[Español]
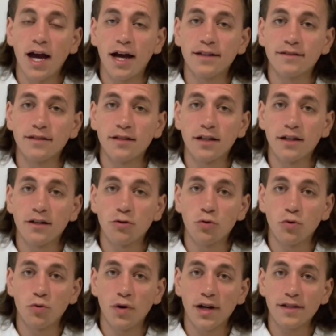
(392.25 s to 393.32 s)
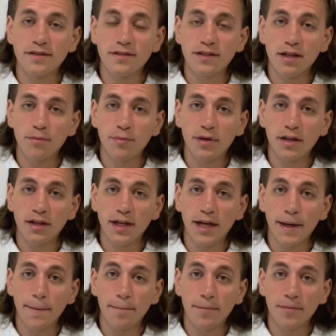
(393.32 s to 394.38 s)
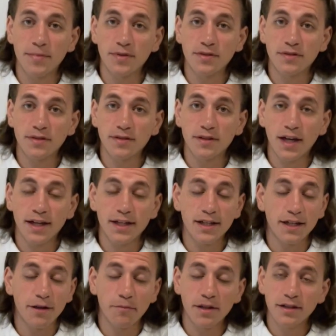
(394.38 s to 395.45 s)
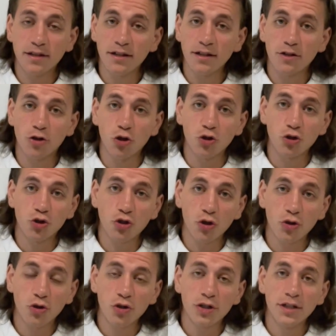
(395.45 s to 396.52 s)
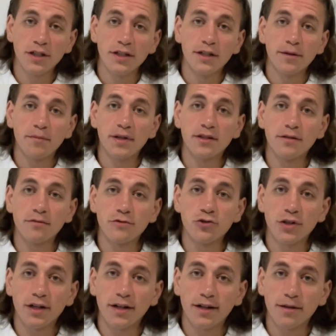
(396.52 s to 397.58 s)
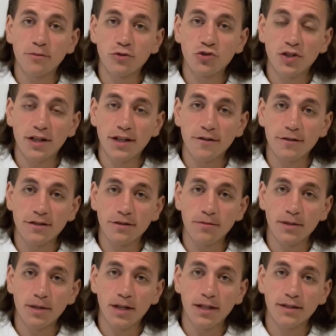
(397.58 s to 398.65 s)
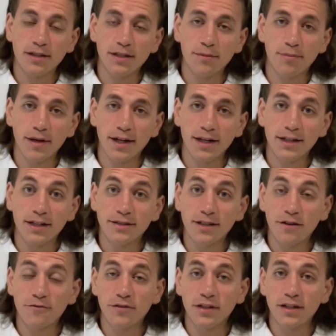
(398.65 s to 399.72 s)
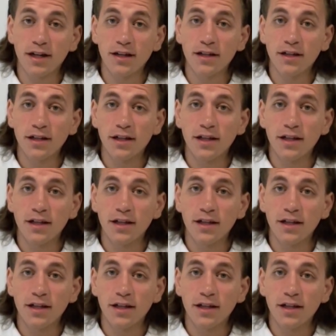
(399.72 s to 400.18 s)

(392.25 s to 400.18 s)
Así que Uruguay siempre em, ahí le mete con todo, mete mucha garra, mucha agresividad y pelean hasta el final.